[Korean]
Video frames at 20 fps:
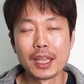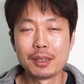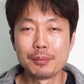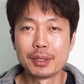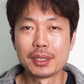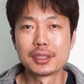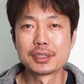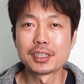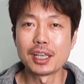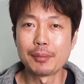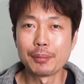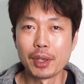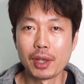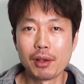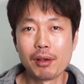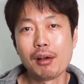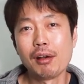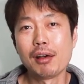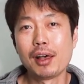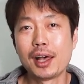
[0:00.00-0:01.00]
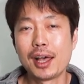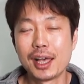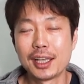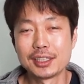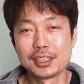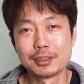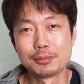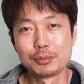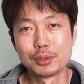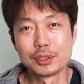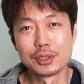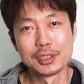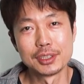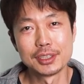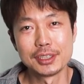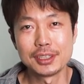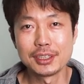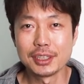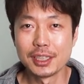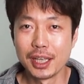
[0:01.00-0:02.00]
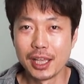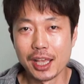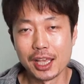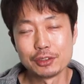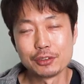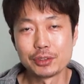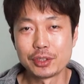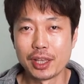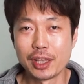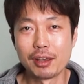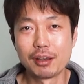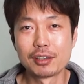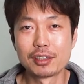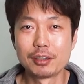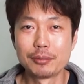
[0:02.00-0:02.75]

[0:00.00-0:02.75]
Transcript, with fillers: 이벤트 참여하시는 분들 해주세요.